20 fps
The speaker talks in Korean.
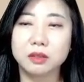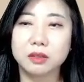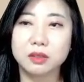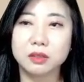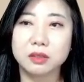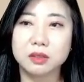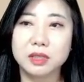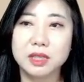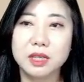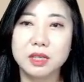
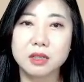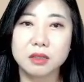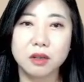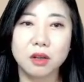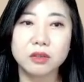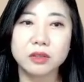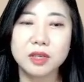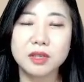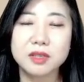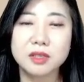그 시
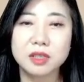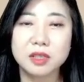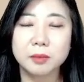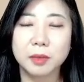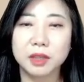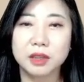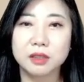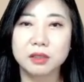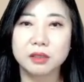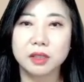컨텐츠를
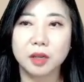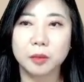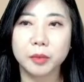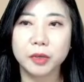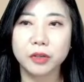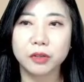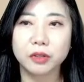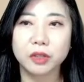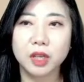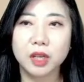
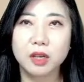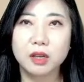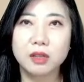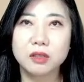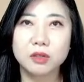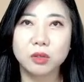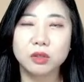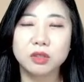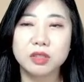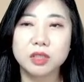만드냐면
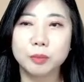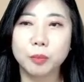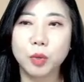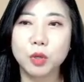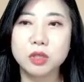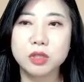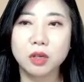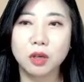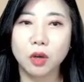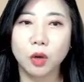저는
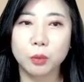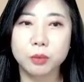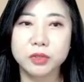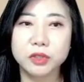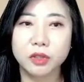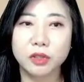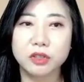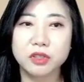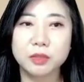스폰서가 없어요.